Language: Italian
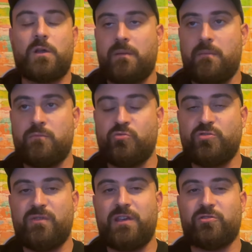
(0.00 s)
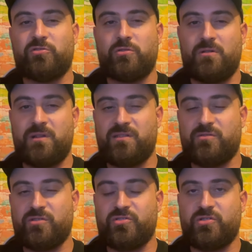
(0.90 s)
ho già visto nelle
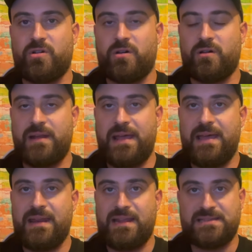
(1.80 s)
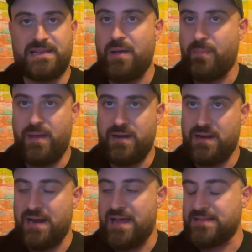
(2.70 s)
scorse ore, rischia per la
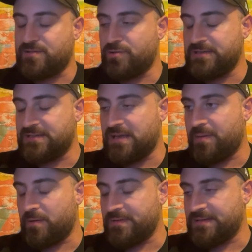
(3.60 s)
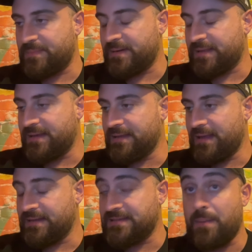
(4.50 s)
Lazio, rischia per questa partita,
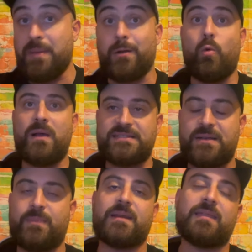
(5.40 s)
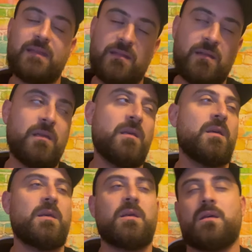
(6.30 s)
rischia per queste partite.
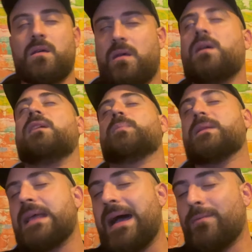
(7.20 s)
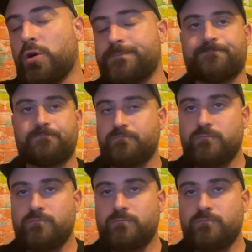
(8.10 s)
Eh, aspettiamo,